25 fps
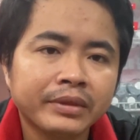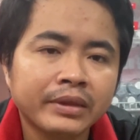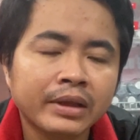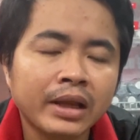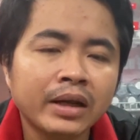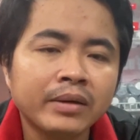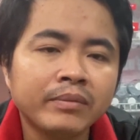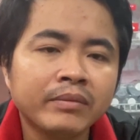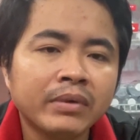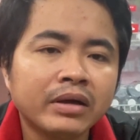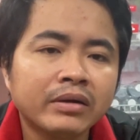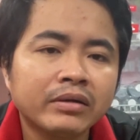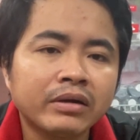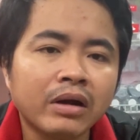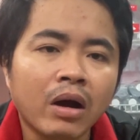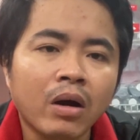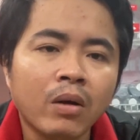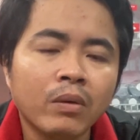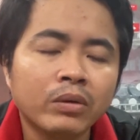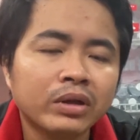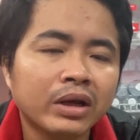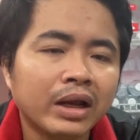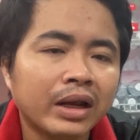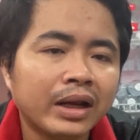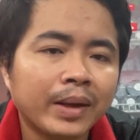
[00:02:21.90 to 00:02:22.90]
đến mức
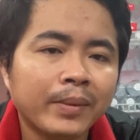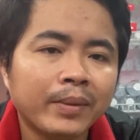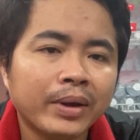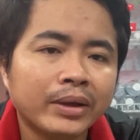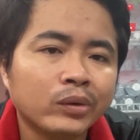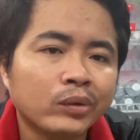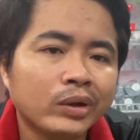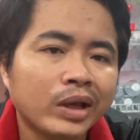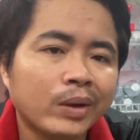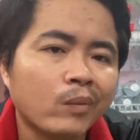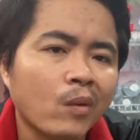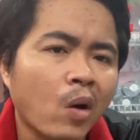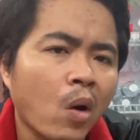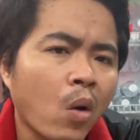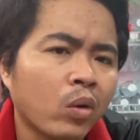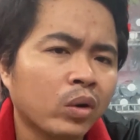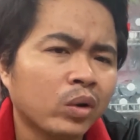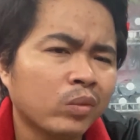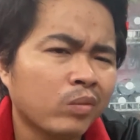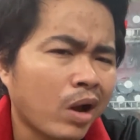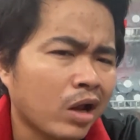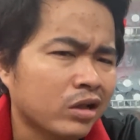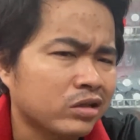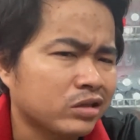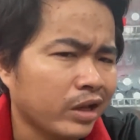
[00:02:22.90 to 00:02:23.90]
độ tối nay em tôi dắt bộ
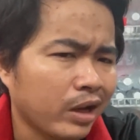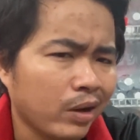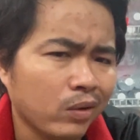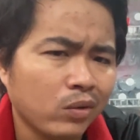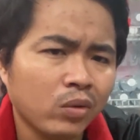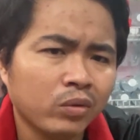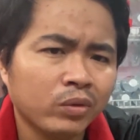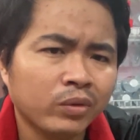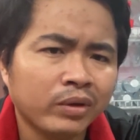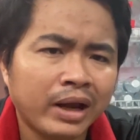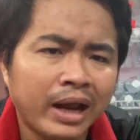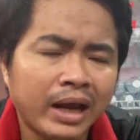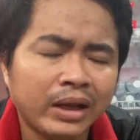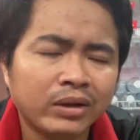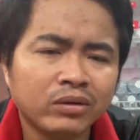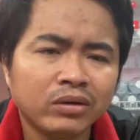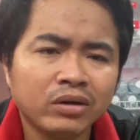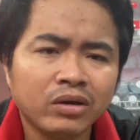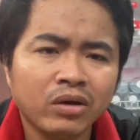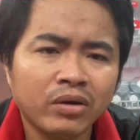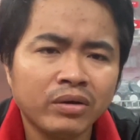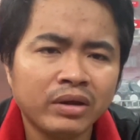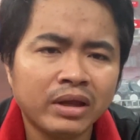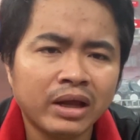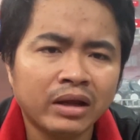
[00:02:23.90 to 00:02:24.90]
tôi mệt xỉu luôn tôi gán tôi
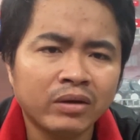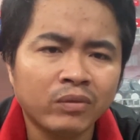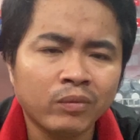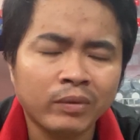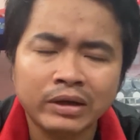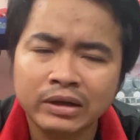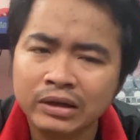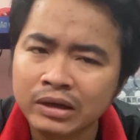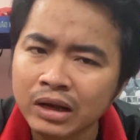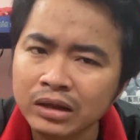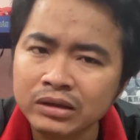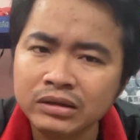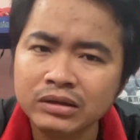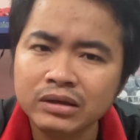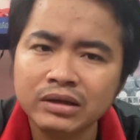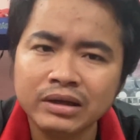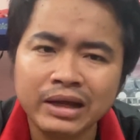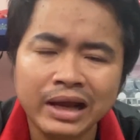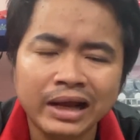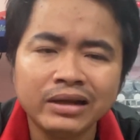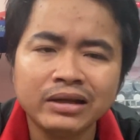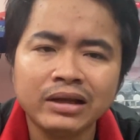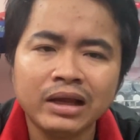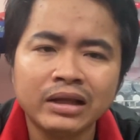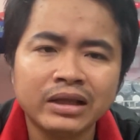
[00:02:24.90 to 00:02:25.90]
nói hồi giờ lết đi
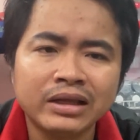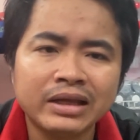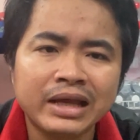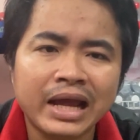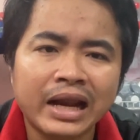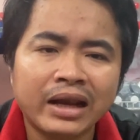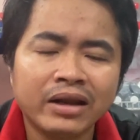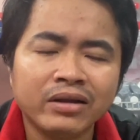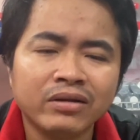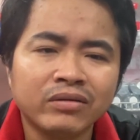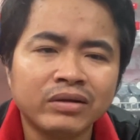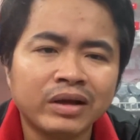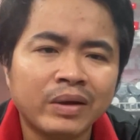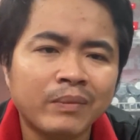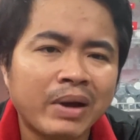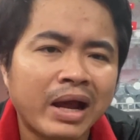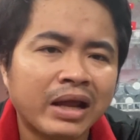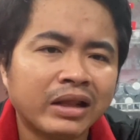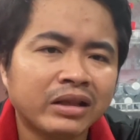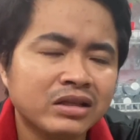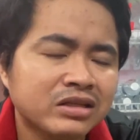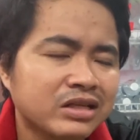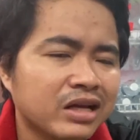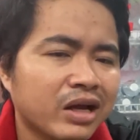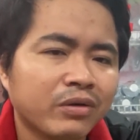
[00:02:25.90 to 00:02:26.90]
gán về tới nhà đi còn ngày
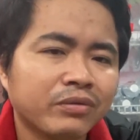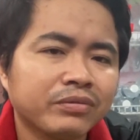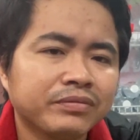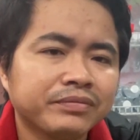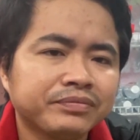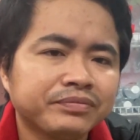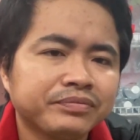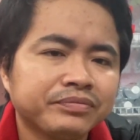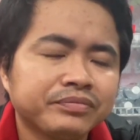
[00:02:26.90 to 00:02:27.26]
mai cũng sau